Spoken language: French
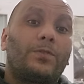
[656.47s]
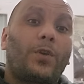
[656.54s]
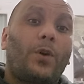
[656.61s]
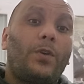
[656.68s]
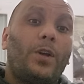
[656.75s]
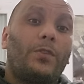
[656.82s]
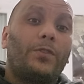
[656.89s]

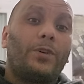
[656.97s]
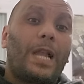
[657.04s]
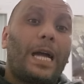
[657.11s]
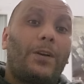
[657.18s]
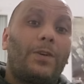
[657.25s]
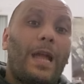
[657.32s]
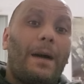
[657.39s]
Truand de
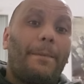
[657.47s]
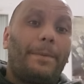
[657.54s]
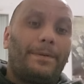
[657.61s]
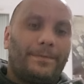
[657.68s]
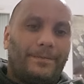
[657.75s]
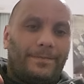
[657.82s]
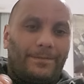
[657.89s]
la collab.
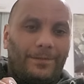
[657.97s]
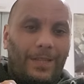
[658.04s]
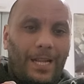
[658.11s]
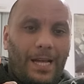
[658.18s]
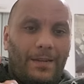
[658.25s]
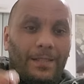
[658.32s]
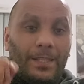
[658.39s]

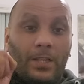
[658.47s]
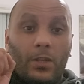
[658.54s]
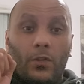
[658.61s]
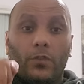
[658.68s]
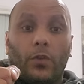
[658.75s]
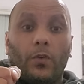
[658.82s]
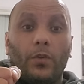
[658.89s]
Voilà.
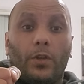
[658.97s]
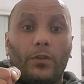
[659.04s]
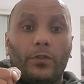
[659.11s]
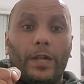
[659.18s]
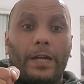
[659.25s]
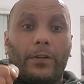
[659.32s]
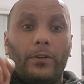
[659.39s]
truands
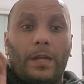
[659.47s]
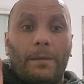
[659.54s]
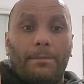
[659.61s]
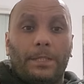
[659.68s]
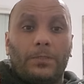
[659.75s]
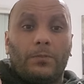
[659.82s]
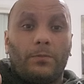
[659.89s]
de la
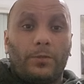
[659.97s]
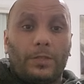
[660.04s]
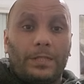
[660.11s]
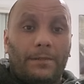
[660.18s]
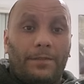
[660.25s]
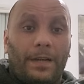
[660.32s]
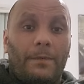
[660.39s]
collab qu'ils ont
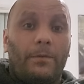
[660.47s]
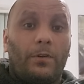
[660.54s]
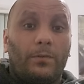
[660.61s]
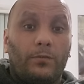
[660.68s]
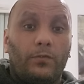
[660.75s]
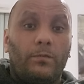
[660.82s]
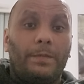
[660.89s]
bossé
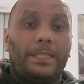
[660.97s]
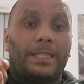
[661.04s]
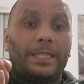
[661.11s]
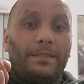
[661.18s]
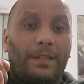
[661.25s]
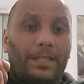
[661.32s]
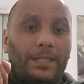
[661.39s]
vraiment tous mes
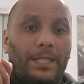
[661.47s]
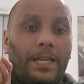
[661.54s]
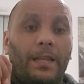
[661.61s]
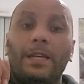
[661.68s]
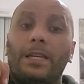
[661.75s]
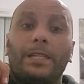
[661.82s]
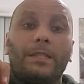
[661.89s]

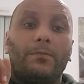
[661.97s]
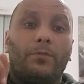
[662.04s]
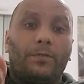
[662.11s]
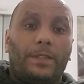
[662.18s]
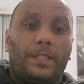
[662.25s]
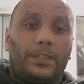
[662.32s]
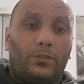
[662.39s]
anniversaires, qui m'ont
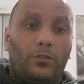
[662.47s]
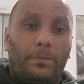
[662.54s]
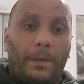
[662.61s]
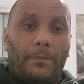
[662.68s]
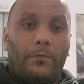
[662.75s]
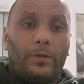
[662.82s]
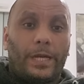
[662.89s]
fait des
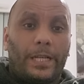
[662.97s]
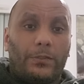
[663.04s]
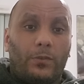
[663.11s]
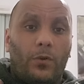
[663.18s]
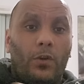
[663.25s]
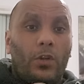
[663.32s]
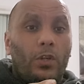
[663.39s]
super beaux
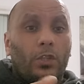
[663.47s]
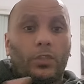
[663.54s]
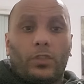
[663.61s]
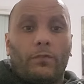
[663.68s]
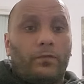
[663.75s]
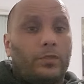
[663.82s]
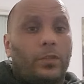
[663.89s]
cadeaux.
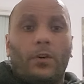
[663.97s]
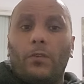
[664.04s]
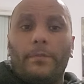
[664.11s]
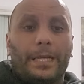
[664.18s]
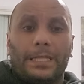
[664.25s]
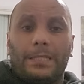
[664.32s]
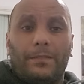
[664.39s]
Je vous en
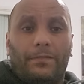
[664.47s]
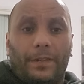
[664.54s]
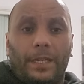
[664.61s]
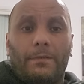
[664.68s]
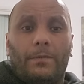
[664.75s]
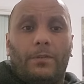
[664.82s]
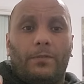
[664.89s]
remercie
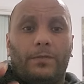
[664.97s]
vraiment.